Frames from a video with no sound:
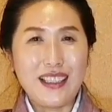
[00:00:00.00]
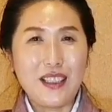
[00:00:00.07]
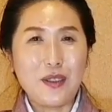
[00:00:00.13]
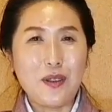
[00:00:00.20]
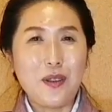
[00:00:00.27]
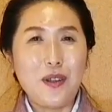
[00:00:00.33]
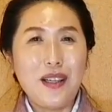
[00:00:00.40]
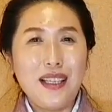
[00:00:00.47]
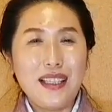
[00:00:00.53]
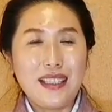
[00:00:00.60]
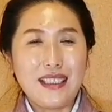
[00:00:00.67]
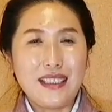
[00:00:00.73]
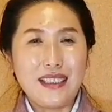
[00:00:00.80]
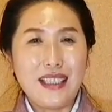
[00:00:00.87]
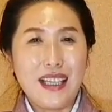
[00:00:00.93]
그리고
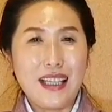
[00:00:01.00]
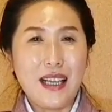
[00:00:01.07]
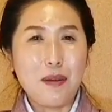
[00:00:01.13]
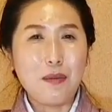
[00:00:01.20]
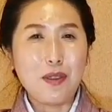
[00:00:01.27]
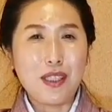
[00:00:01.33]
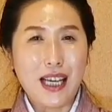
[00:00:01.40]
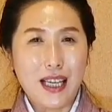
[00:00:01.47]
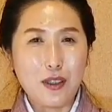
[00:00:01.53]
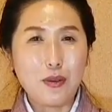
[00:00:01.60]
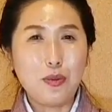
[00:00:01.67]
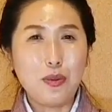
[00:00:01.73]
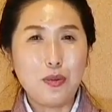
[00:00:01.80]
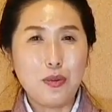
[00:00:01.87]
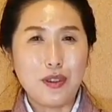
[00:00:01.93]
그 대나무
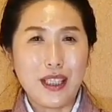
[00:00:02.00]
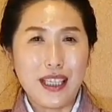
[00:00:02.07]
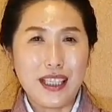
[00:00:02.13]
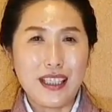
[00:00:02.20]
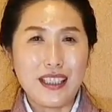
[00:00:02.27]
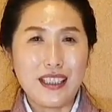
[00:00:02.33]
자루 부분에